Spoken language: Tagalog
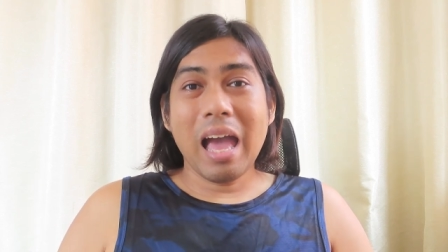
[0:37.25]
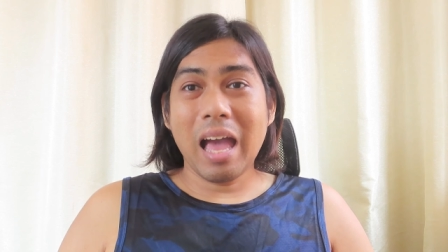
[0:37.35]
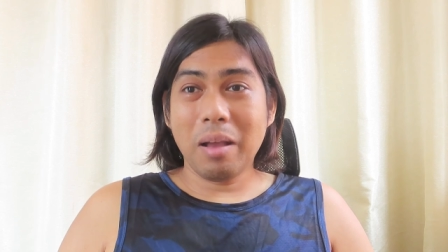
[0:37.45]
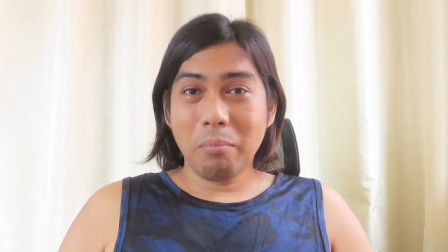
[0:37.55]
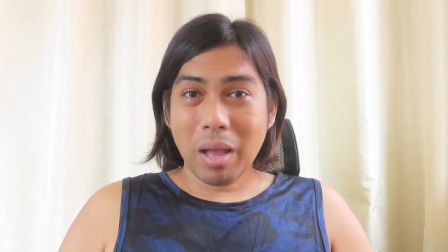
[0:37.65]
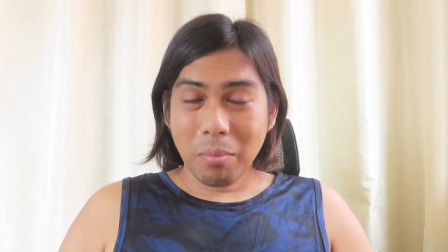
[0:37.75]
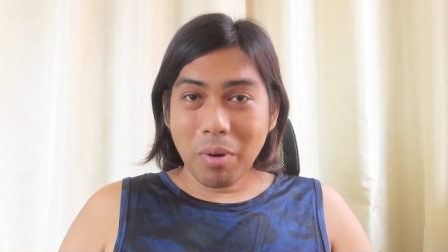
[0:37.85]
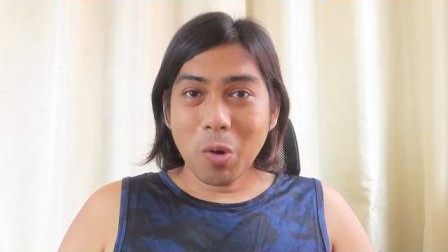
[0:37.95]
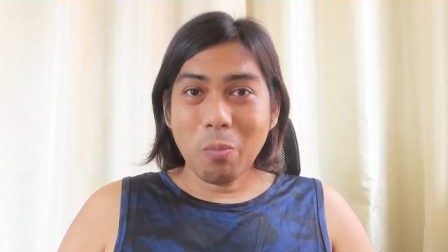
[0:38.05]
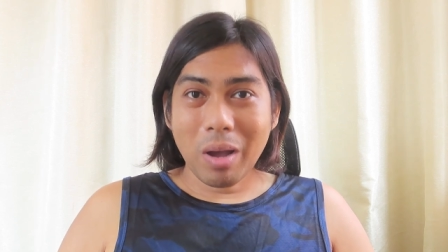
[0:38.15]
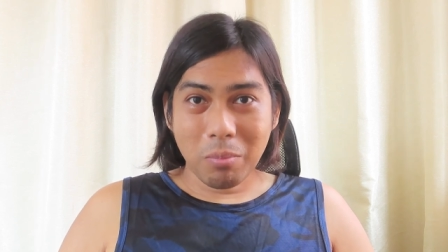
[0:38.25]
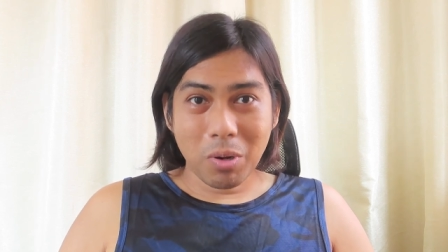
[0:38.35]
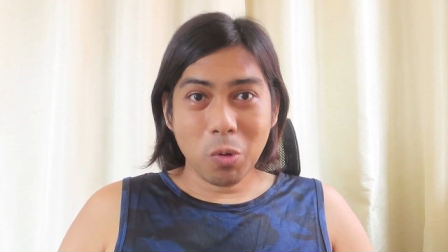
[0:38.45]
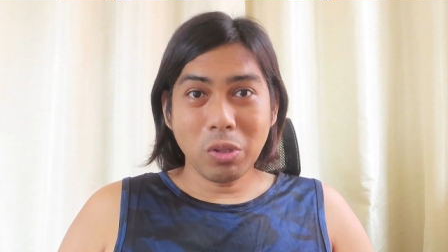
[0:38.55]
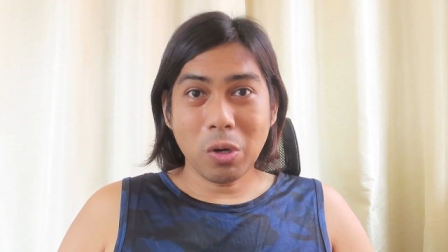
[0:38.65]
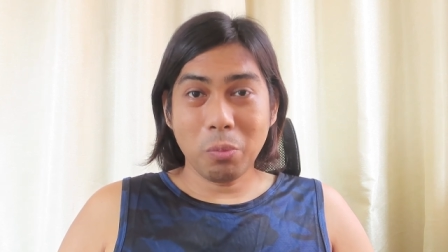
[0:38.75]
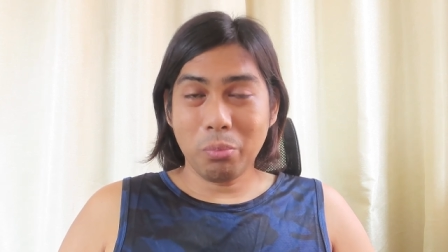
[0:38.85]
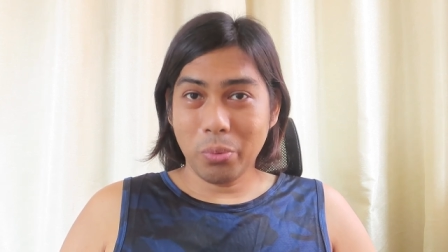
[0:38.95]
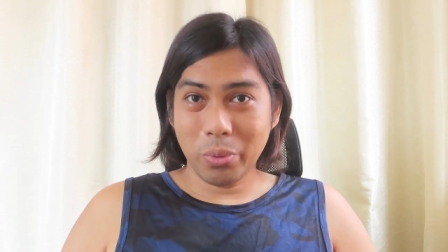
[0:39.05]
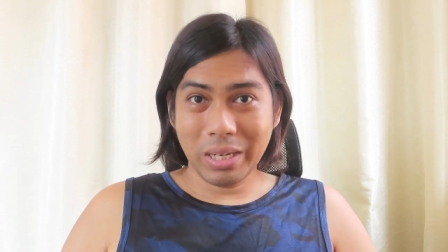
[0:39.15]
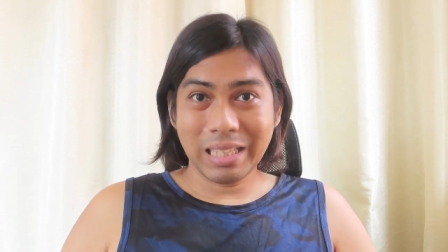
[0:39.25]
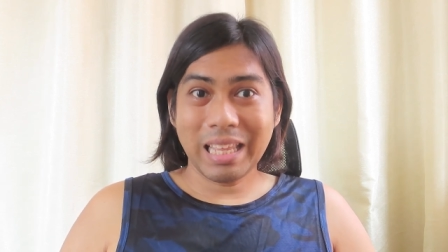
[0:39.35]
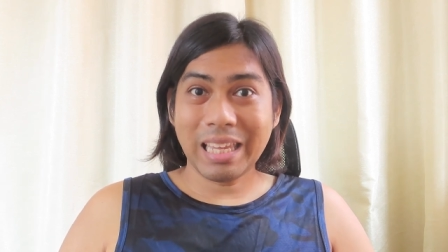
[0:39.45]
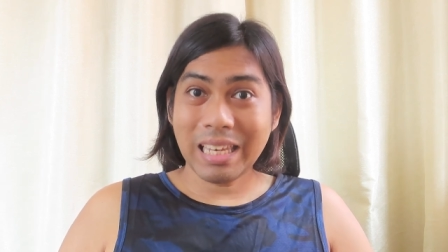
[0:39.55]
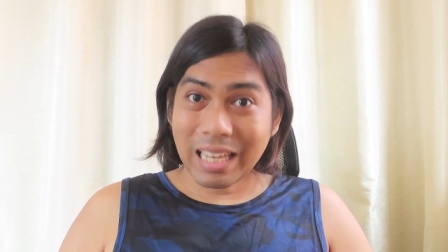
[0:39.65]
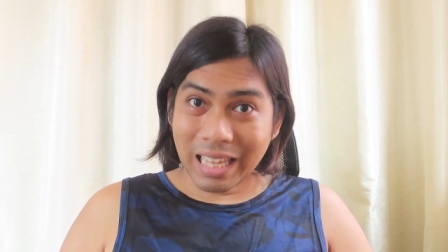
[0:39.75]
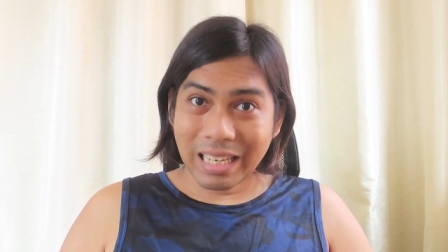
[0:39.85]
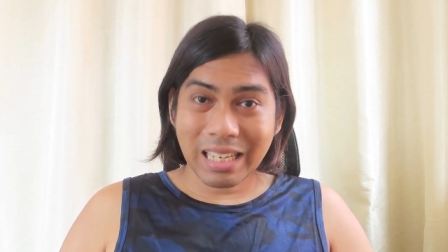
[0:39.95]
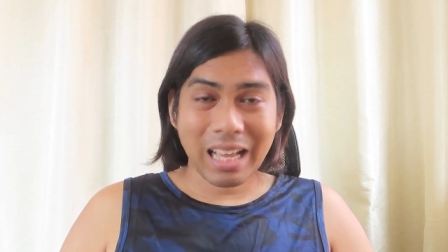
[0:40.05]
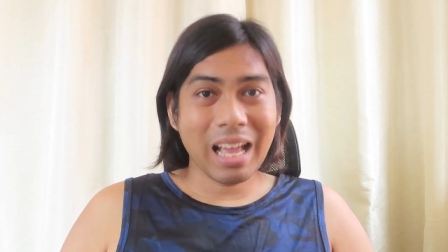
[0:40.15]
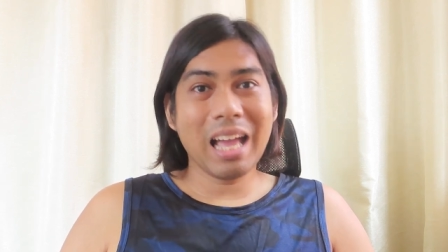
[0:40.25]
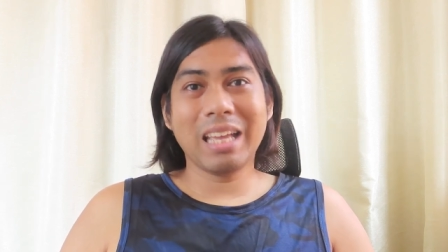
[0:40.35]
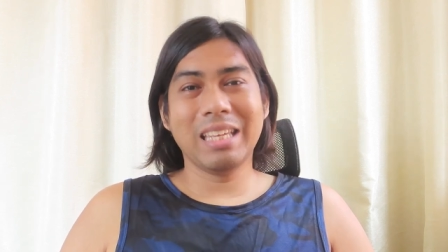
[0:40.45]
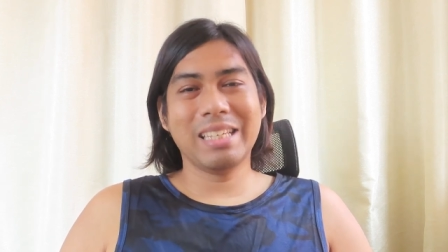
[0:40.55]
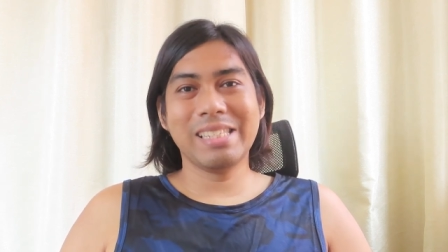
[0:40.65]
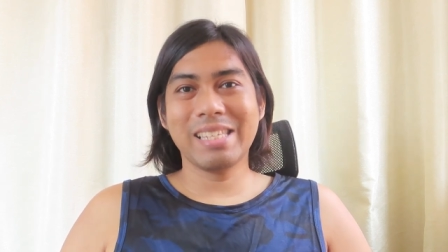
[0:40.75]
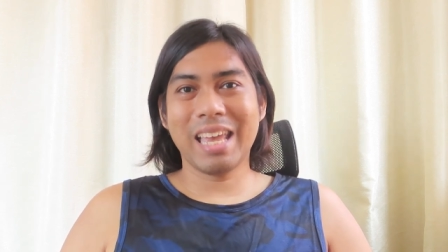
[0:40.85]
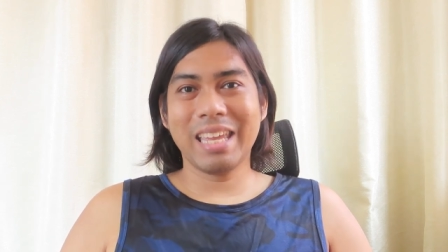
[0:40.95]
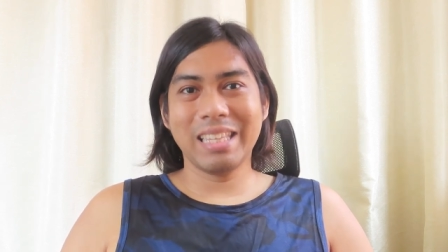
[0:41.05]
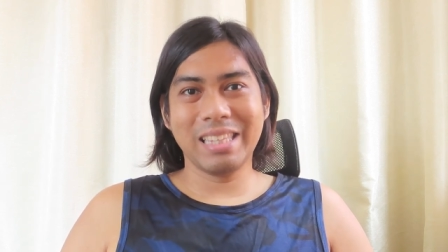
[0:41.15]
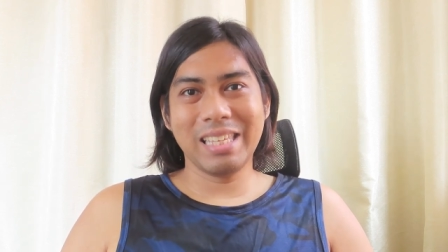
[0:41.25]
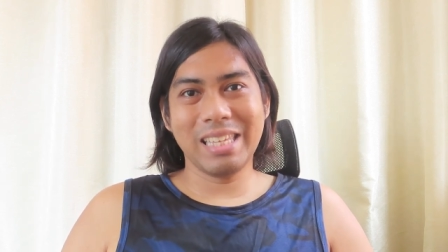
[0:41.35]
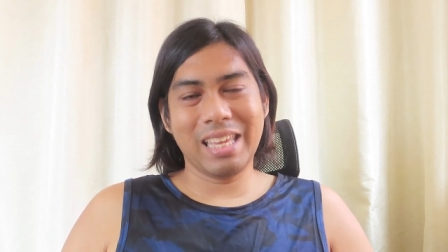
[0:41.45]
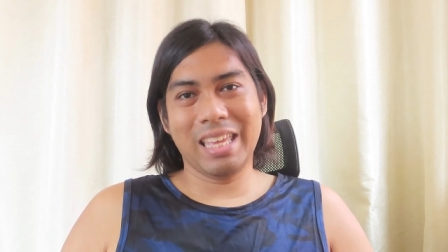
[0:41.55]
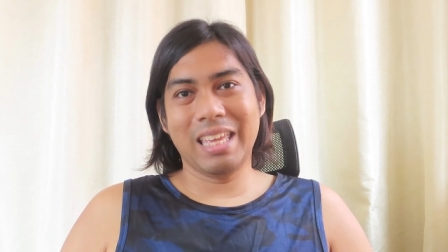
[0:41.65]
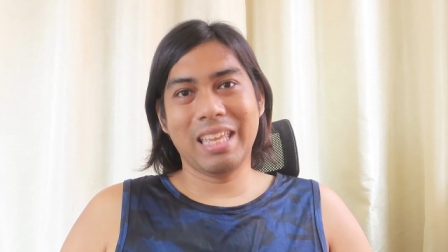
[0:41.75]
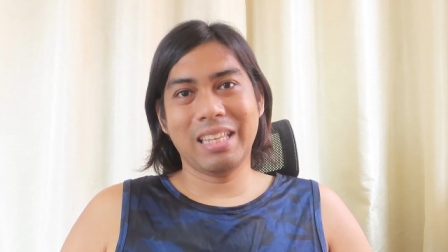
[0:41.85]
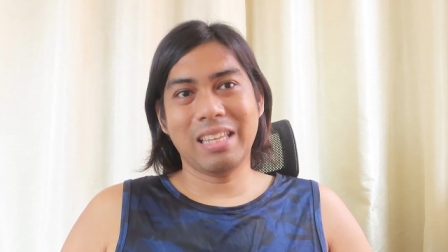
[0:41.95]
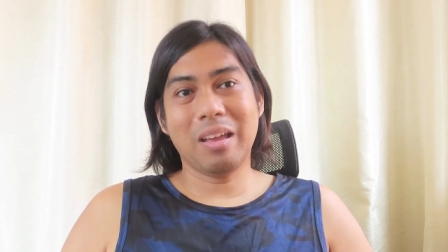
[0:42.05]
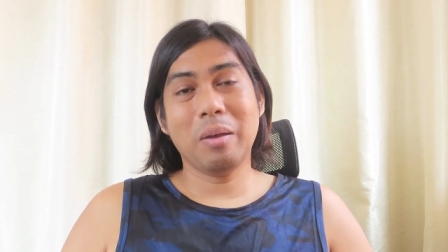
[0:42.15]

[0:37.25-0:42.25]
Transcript: ang babaw-babaw daw po ng dahilan ng aking anxiety and